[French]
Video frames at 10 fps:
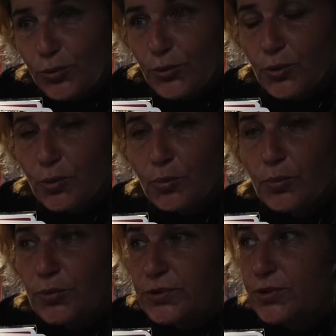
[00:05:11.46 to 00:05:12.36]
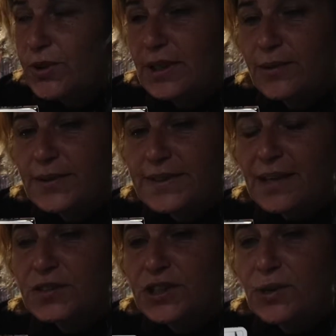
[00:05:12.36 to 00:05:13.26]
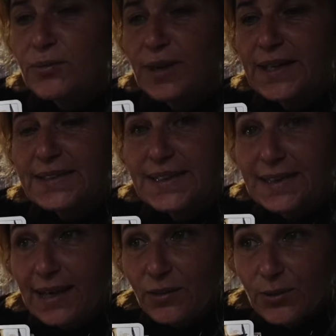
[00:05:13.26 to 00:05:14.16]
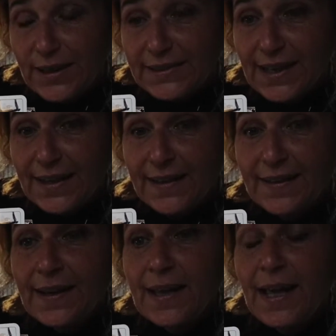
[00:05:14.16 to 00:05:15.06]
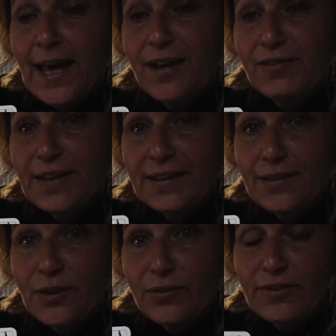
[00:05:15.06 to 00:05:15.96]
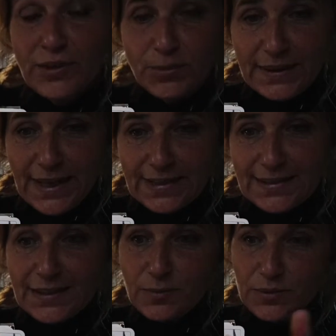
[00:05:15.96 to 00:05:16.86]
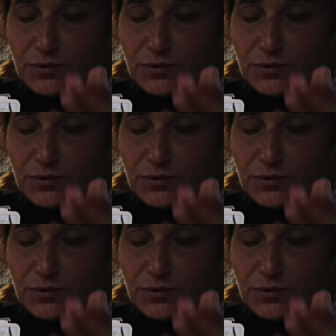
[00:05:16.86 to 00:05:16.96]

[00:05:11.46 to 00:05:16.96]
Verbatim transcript: que, bon, pour ceux qui le savent, j'ai envoyé ces cartes au hasard à 29, 28 artistes, puisque